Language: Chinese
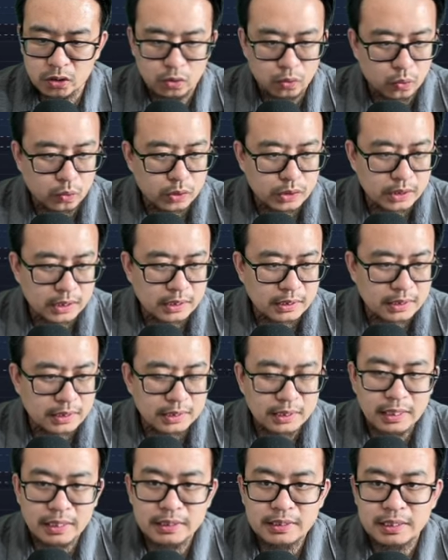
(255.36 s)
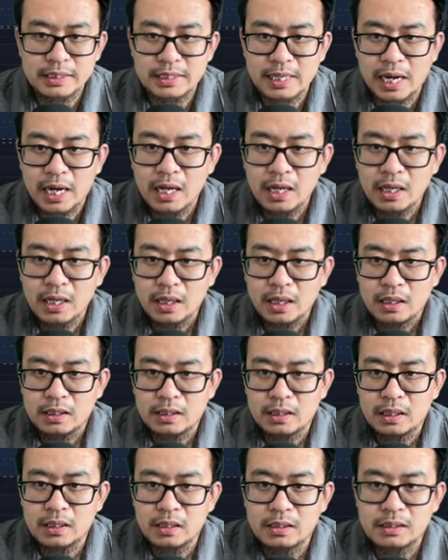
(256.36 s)
图形成一个金叉。
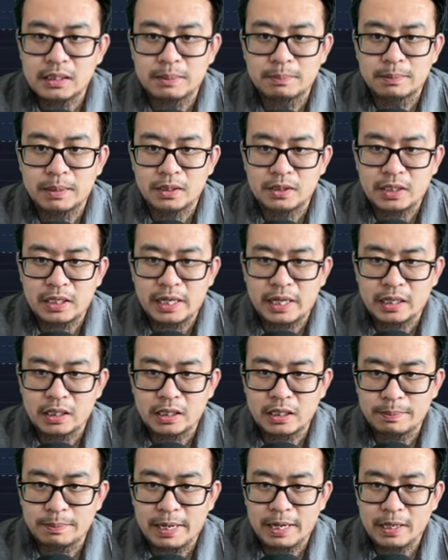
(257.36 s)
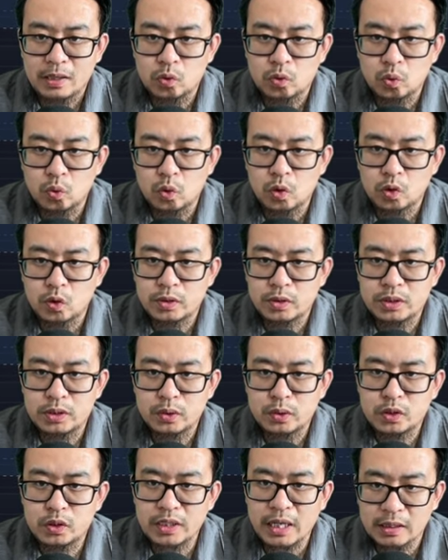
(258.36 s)
呃，那么这两个礼拜如果说继
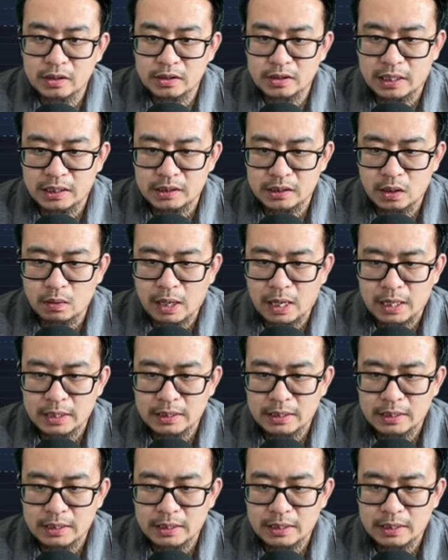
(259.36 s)
续上涨的话，